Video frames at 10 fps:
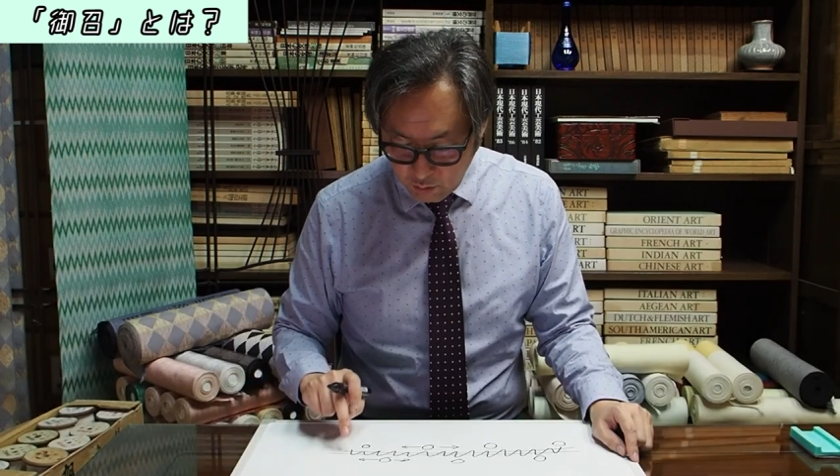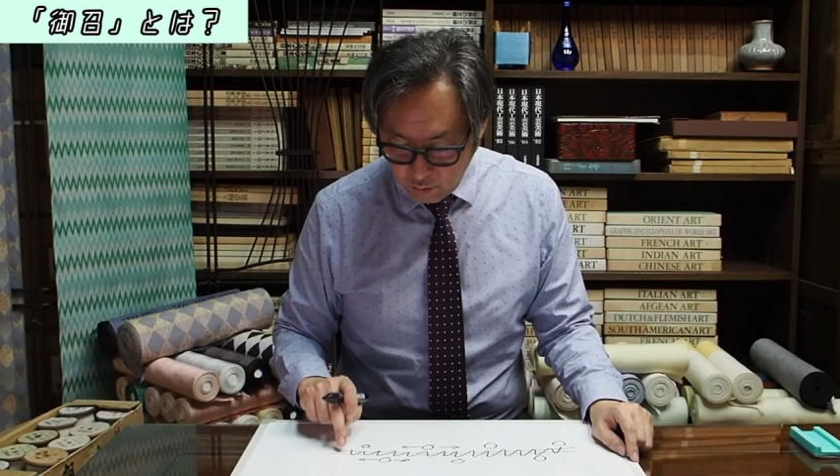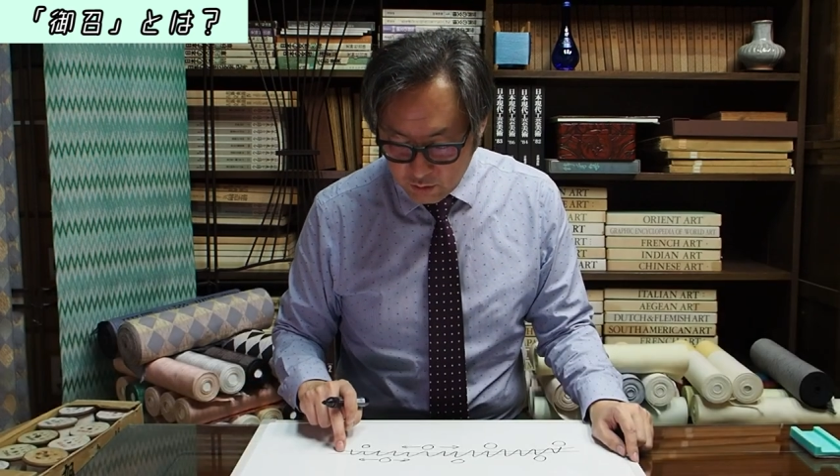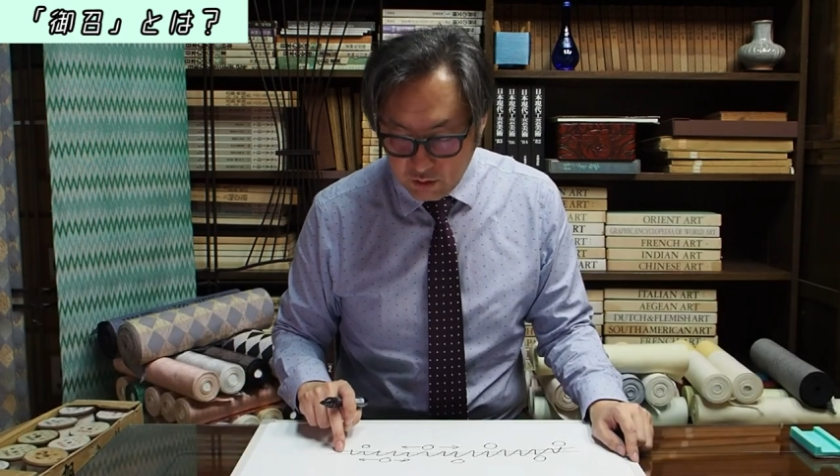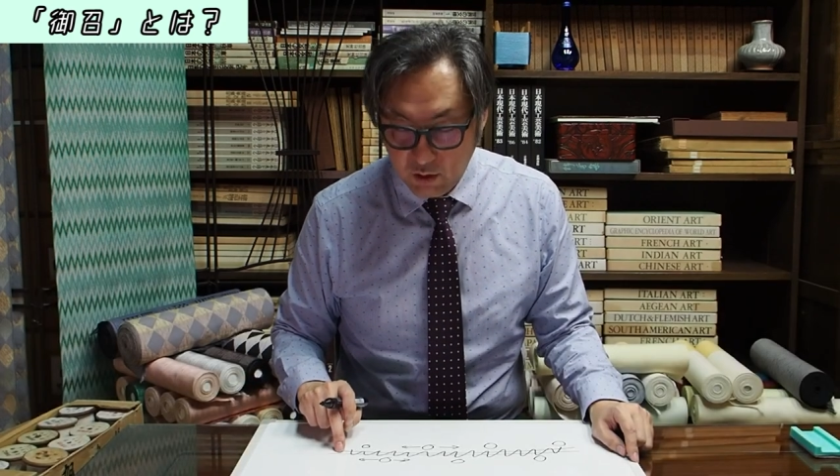こ
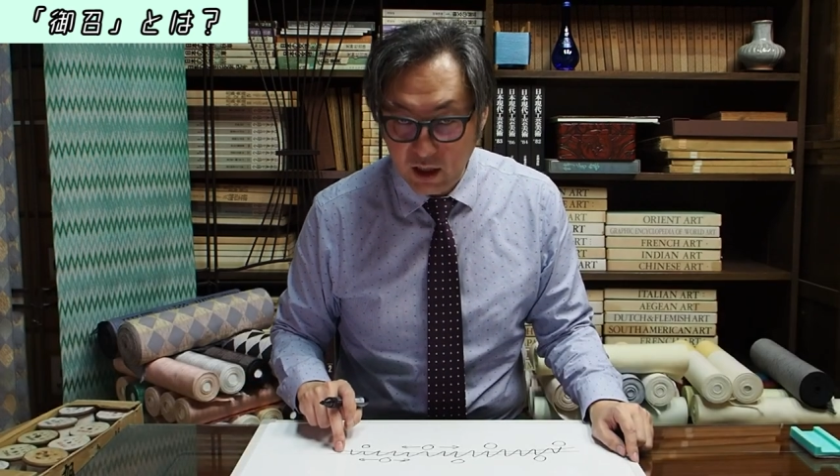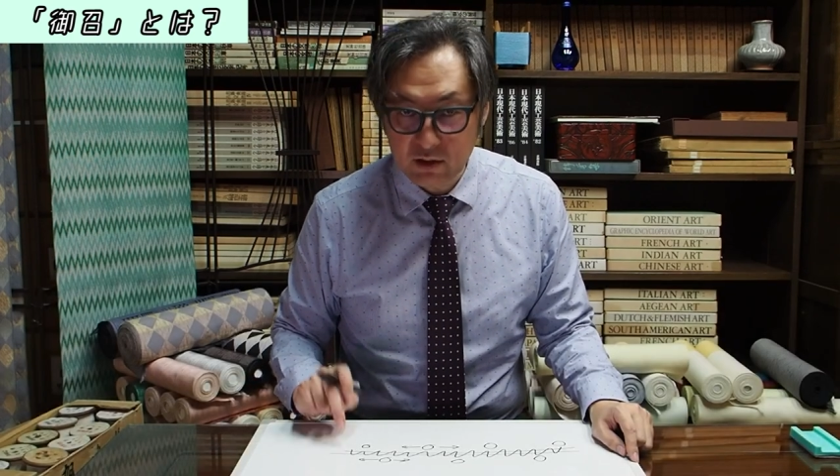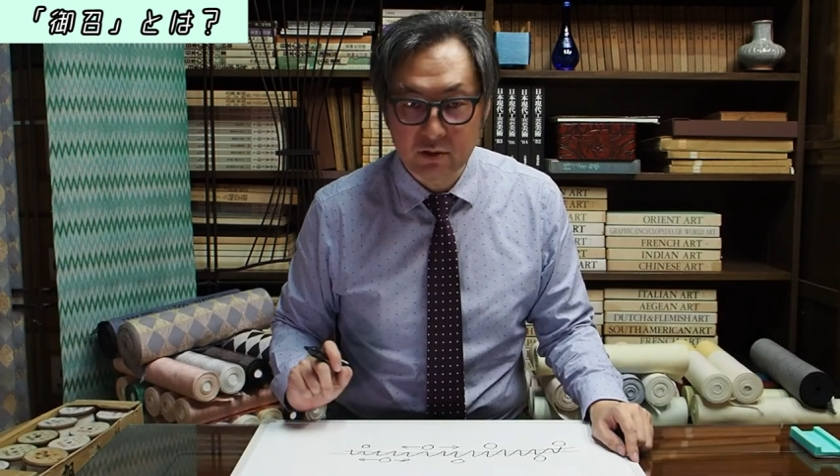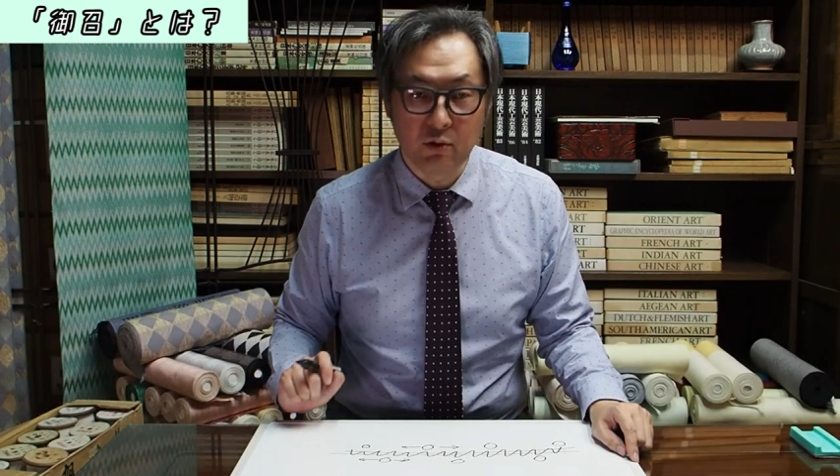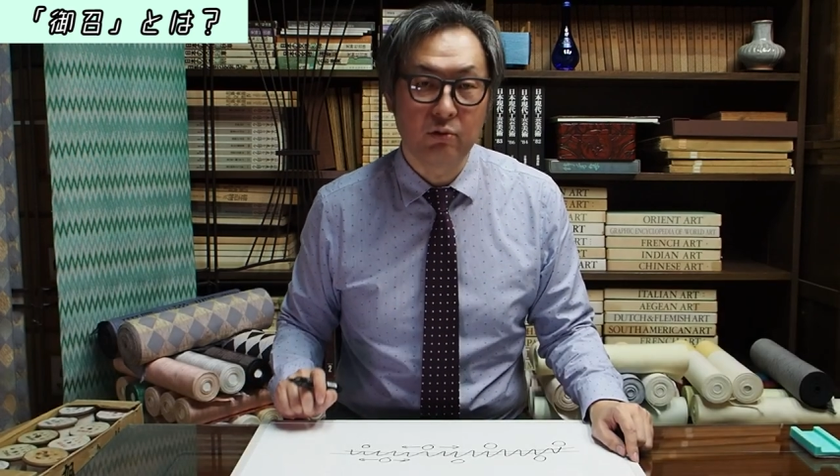の糸が
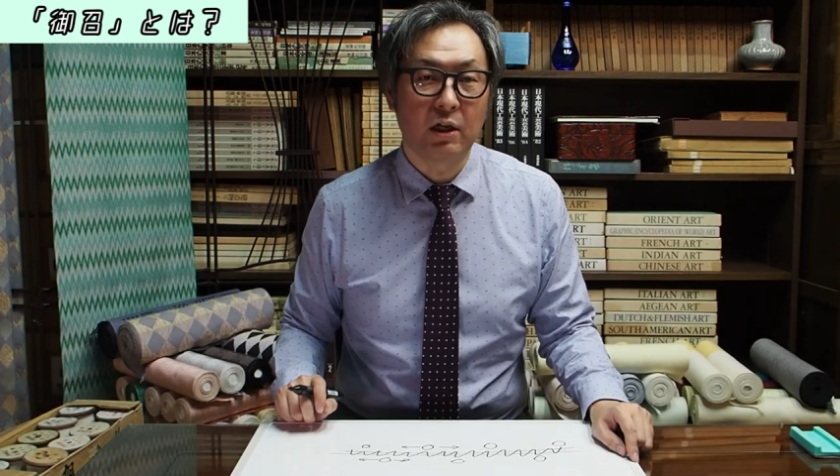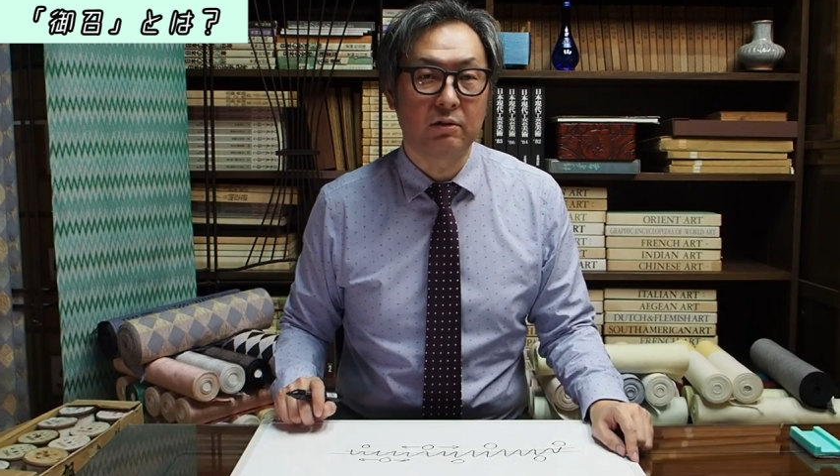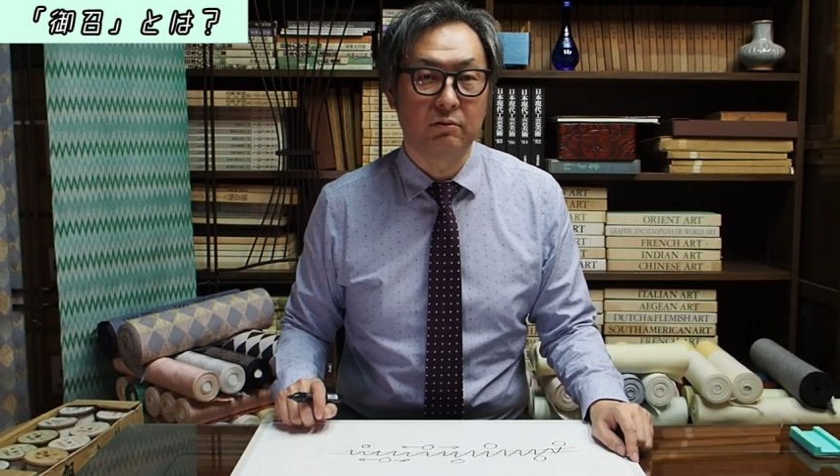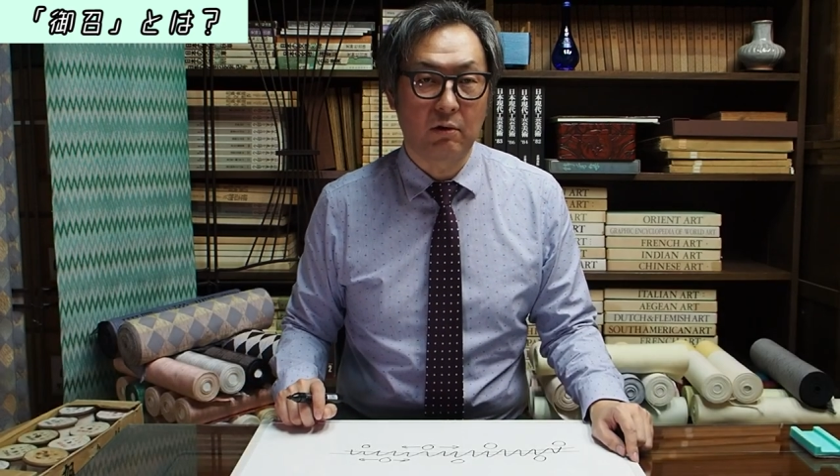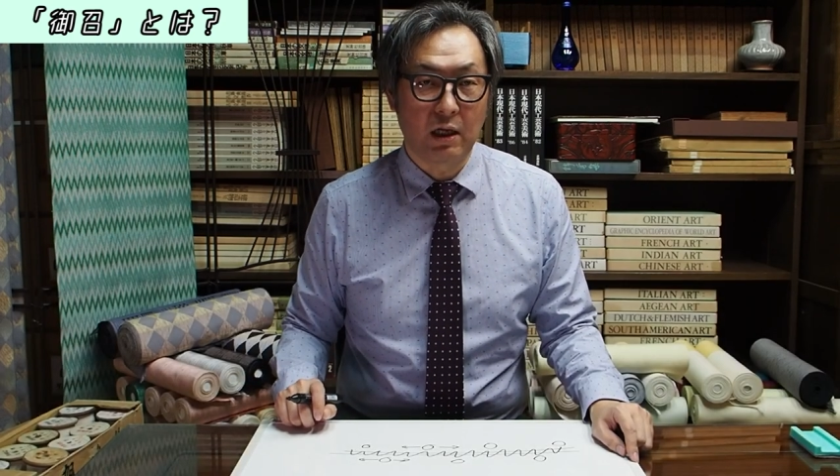どうな
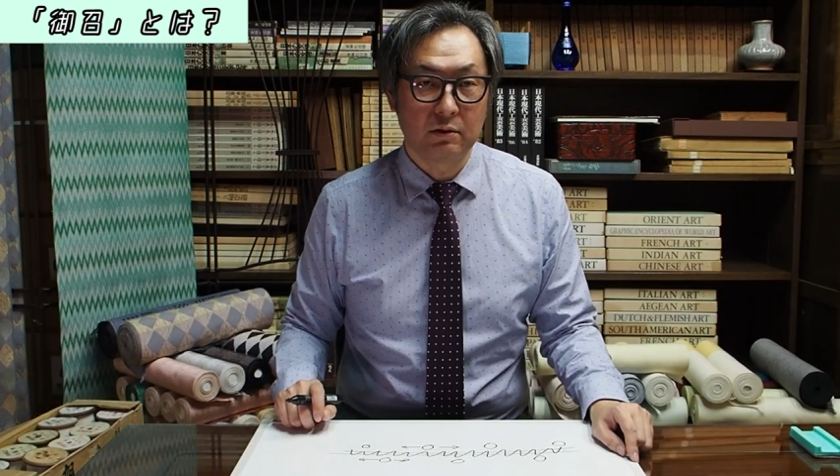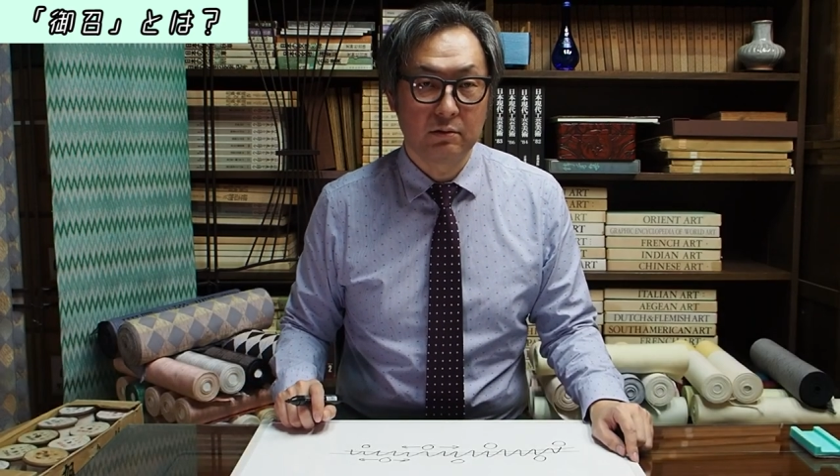るのか、